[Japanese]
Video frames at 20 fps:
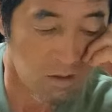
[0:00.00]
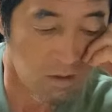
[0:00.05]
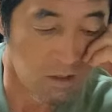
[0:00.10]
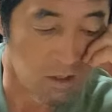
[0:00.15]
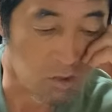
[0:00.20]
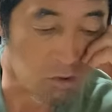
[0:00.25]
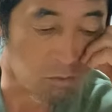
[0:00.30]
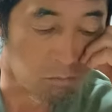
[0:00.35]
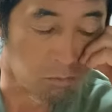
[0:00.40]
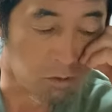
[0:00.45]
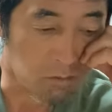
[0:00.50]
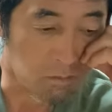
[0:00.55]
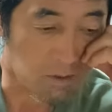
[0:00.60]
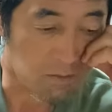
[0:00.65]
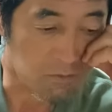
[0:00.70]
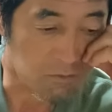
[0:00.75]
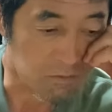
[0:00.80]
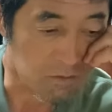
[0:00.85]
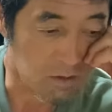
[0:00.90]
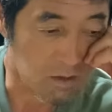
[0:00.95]
いいと思いま
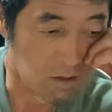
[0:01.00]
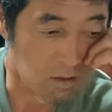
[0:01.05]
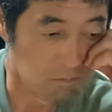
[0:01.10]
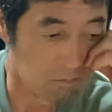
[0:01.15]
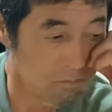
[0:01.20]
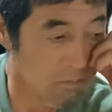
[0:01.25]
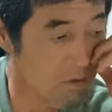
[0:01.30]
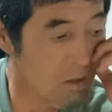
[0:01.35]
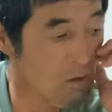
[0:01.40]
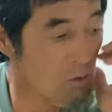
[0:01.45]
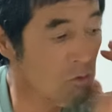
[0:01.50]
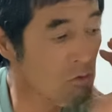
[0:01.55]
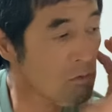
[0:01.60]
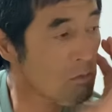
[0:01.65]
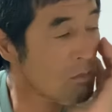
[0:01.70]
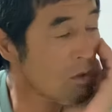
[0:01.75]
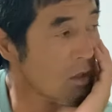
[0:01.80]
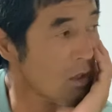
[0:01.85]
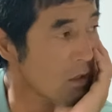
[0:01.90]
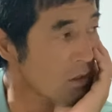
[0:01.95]
すね。あと
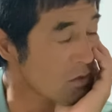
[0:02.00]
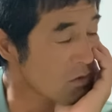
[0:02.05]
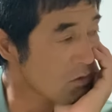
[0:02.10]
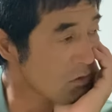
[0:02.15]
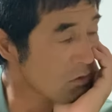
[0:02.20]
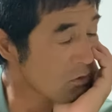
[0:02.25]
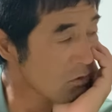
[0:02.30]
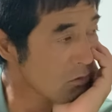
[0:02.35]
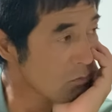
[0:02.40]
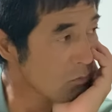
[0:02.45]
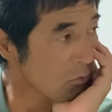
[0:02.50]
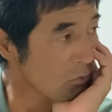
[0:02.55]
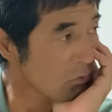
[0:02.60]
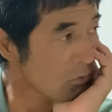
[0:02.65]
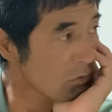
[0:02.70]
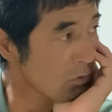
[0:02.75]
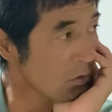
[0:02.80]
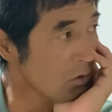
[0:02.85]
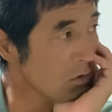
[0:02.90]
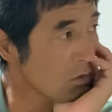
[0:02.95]
まあ質
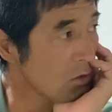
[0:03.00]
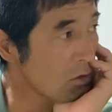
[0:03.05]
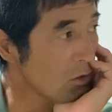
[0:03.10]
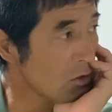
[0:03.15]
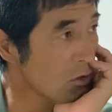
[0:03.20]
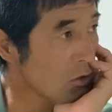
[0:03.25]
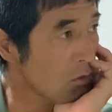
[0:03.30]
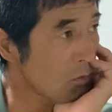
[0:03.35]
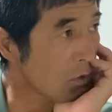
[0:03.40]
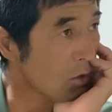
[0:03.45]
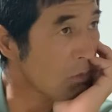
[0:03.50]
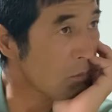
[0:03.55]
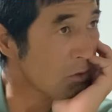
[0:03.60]
問的には、